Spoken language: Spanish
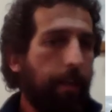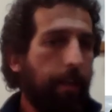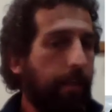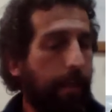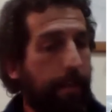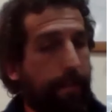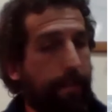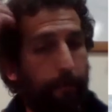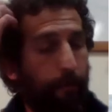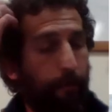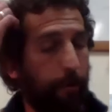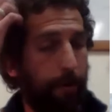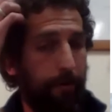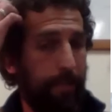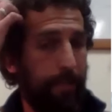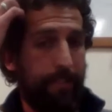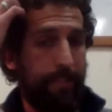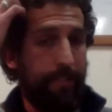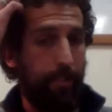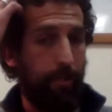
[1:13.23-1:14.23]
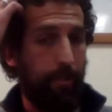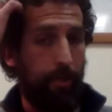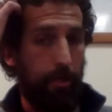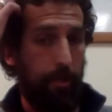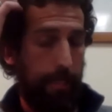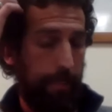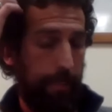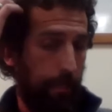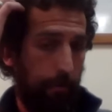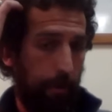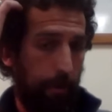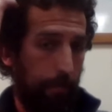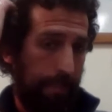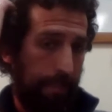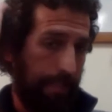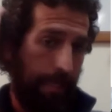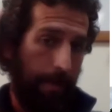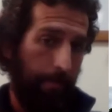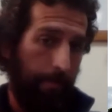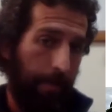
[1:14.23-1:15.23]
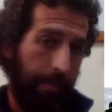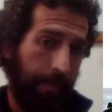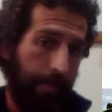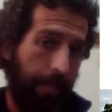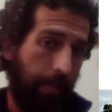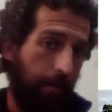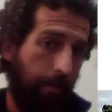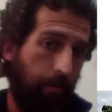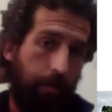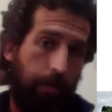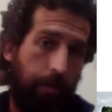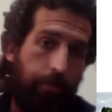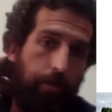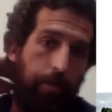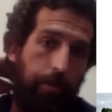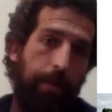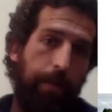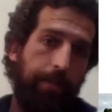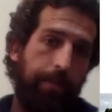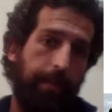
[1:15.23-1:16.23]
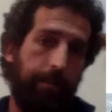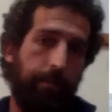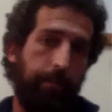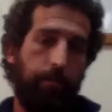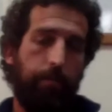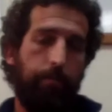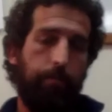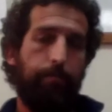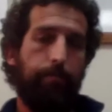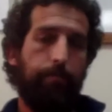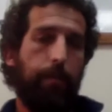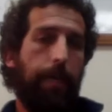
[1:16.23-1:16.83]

De esta forma, nuestro objetivo es básicamente lo que estoy planteando: